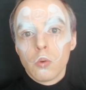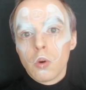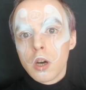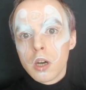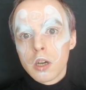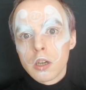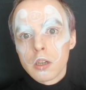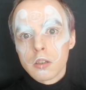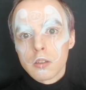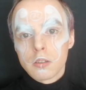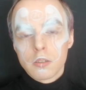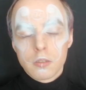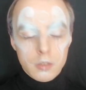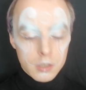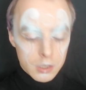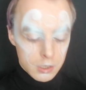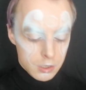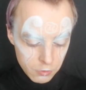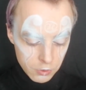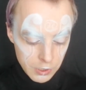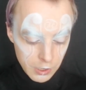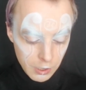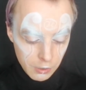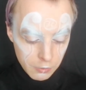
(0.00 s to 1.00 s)
noir
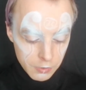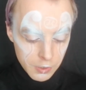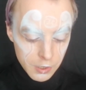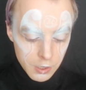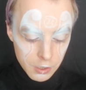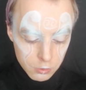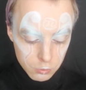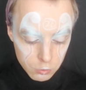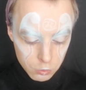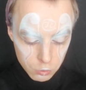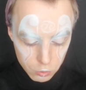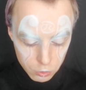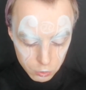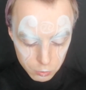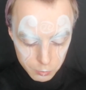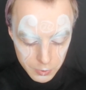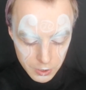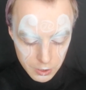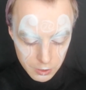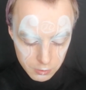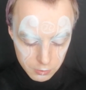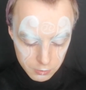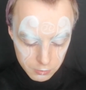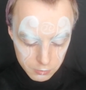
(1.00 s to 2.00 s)
pour venir faire du coup
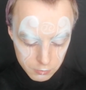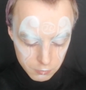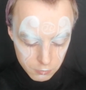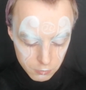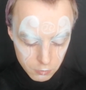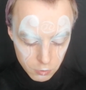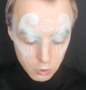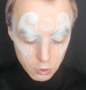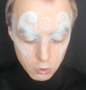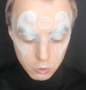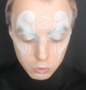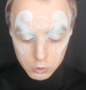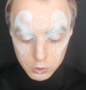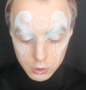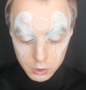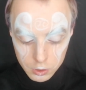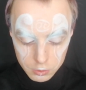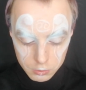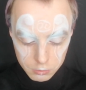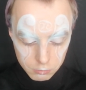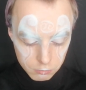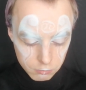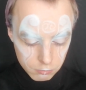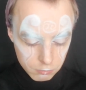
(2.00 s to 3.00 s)
ben, le
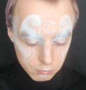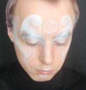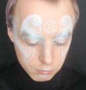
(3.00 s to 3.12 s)
teint.